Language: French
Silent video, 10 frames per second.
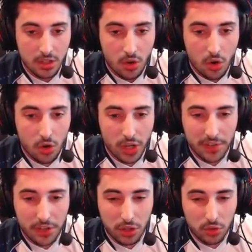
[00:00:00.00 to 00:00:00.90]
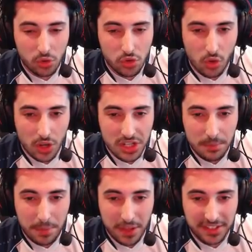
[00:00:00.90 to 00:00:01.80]
Oh, le réveil de la tour du roi. J'aime
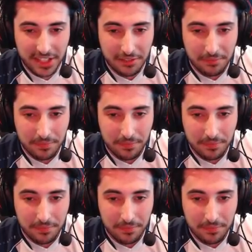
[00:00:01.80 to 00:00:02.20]
pas ça.